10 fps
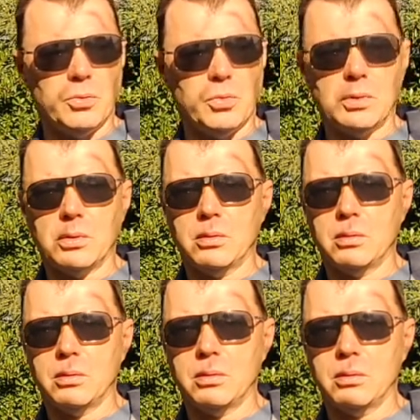он
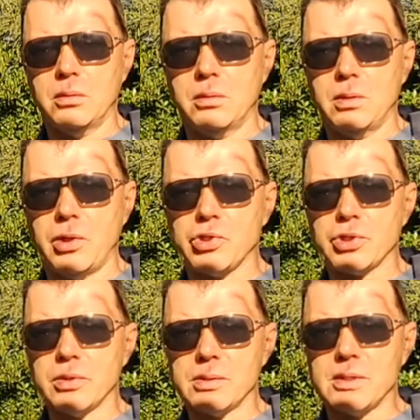
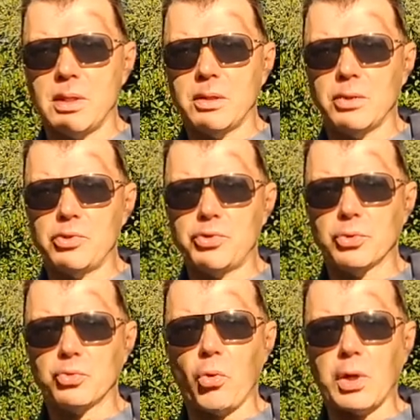решился еще
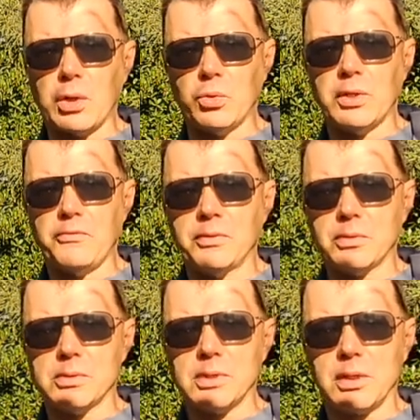до
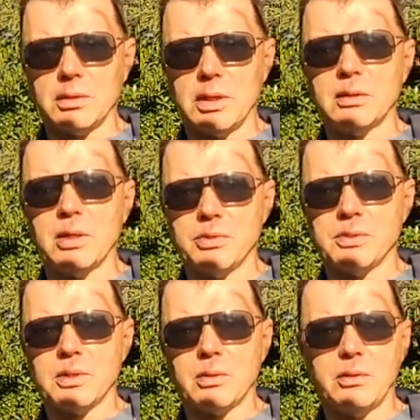коронавируса, когда
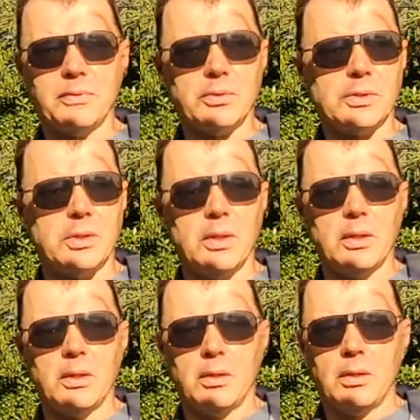начался коронавирус,
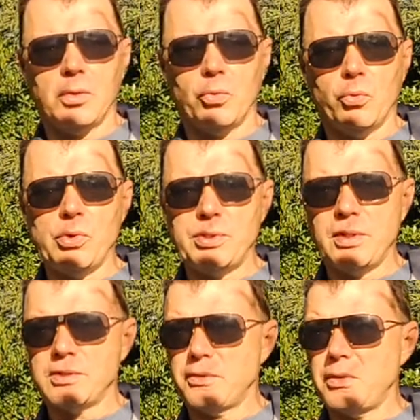уйти
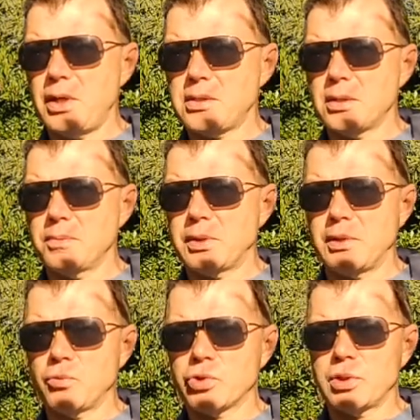из авиации,
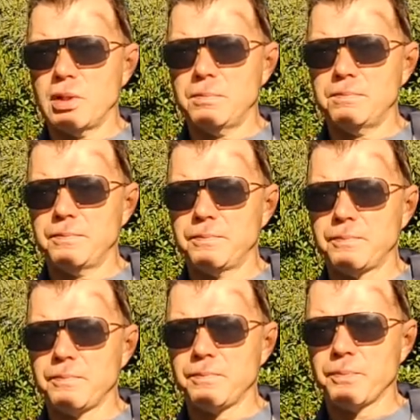потому что
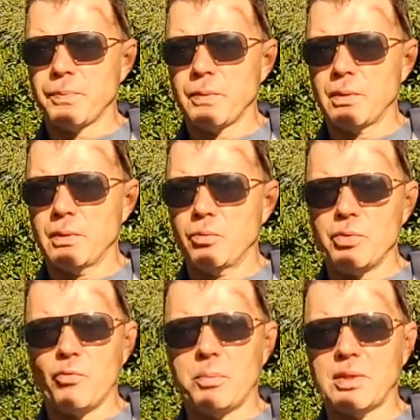у
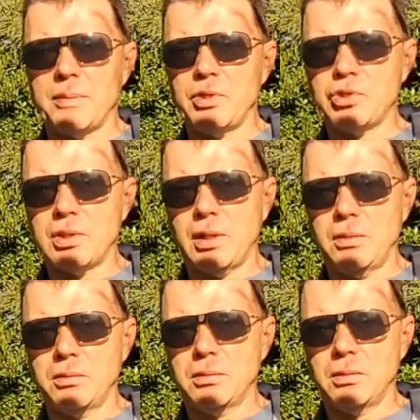него была мечта
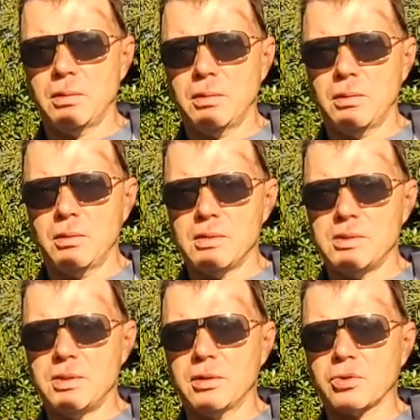
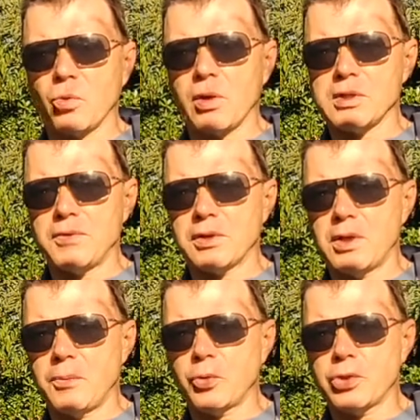сделать
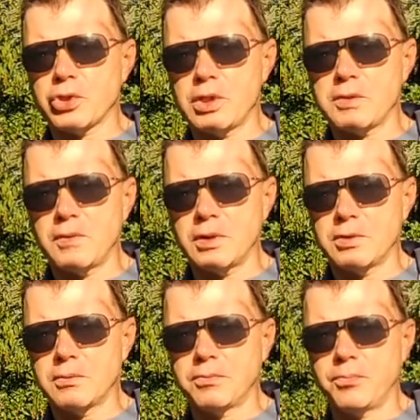кругосветное путешествие
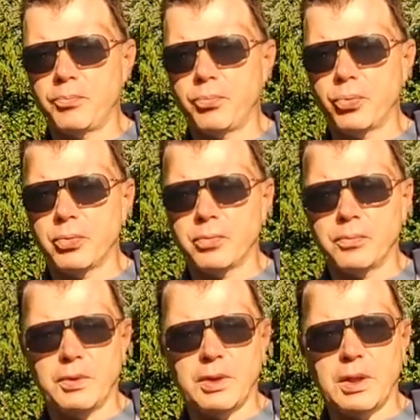
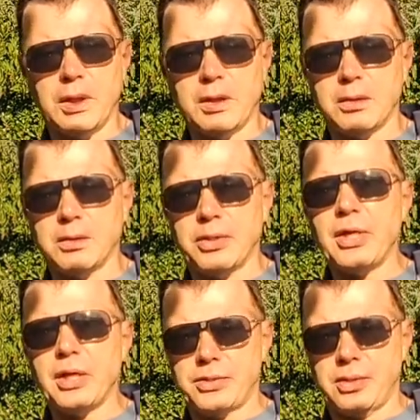на
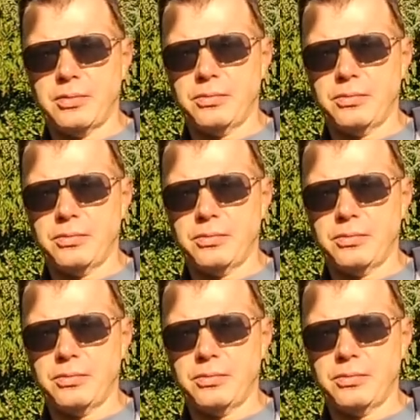яхте.